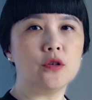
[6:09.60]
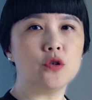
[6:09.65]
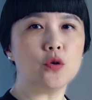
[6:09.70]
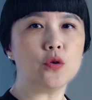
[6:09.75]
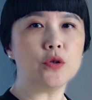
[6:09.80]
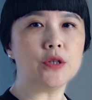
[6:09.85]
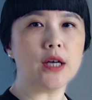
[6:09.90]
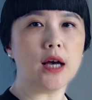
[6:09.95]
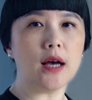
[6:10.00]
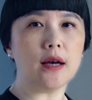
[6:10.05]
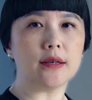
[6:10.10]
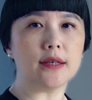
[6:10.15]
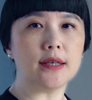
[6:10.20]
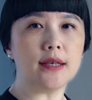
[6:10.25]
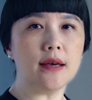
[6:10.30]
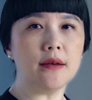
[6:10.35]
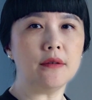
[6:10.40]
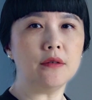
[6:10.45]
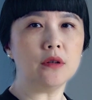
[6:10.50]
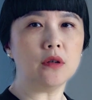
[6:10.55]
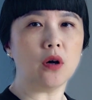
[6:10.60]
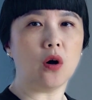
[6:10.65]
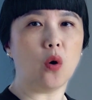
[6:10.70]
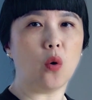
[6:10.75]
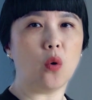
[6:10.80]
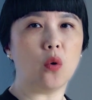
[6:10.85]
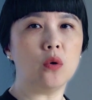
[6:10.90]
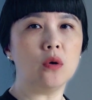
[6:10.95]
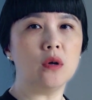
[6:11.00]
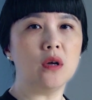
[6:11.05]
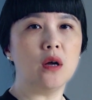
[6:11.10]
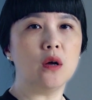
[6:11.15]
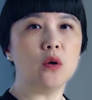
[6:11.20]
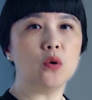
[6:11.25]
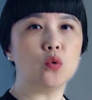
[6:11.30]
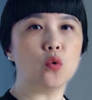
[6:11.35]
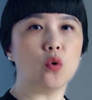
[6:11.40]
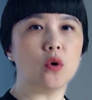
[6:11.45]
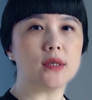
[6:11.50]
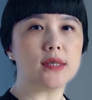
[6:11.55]
就像烟头
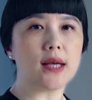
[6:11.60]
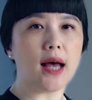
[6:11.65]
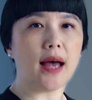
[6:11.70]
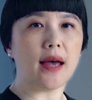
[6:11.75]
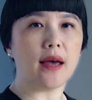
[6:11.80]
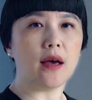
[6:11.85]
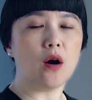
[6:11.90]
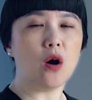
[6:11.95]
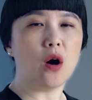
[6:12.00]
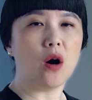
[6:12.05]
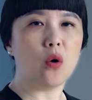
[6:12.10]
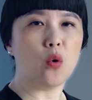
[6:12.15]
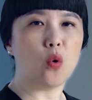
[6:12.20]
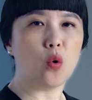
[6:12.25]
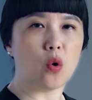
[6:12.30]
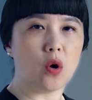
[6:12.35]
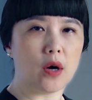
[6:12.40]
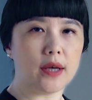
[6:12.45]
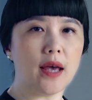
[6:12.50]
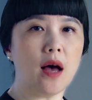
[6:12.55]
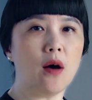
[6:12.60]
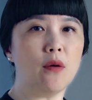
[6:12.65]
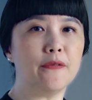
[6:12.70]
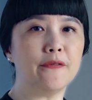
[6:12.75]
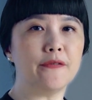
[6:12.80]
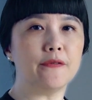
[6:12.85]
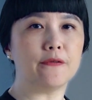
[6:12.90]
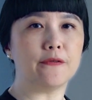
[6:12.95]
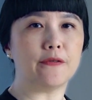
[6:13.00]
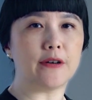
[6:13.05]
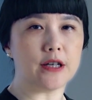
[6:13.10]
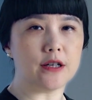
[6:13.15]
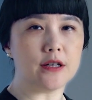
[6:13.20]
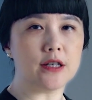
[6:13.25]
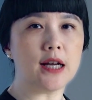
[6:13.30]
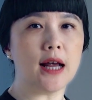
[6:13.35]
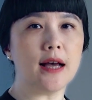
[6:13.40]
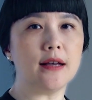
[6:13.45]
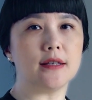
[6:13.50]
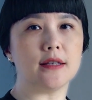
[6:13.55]
落在火药粉
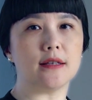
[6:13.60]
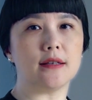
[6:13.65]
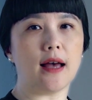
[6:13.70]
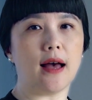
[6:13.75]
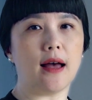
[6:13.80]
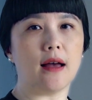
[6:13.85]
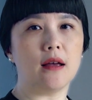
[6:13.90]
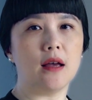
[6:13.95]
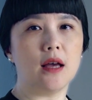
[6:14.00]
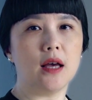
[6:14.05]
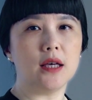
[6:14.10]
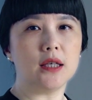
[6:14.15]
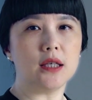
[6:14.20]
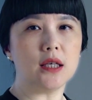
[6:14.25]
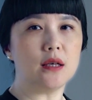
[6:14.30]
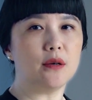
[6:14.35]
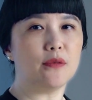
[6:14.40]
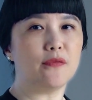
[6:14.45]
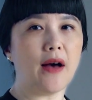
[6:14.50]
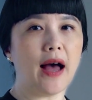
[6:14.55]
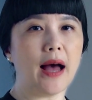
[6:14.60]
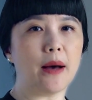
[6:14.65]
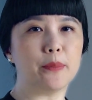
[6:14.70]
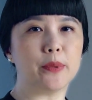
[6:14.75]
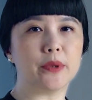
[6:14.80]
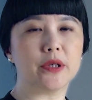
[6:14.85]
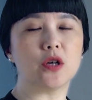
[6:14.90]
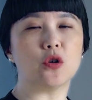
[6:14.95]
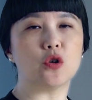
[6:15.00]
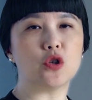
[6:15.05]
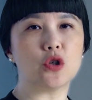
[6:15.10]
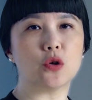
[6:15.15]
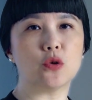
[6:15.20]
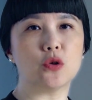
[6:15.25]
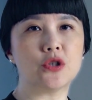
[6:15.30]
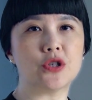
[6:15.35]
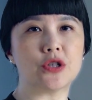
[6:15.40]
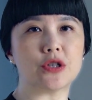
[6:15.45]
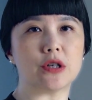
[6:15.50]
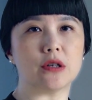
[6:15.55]
上一样，一发不可
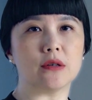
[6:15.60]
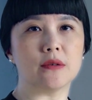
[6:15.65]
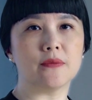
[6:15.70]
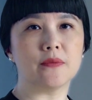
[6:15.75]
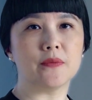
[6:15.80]
收拾。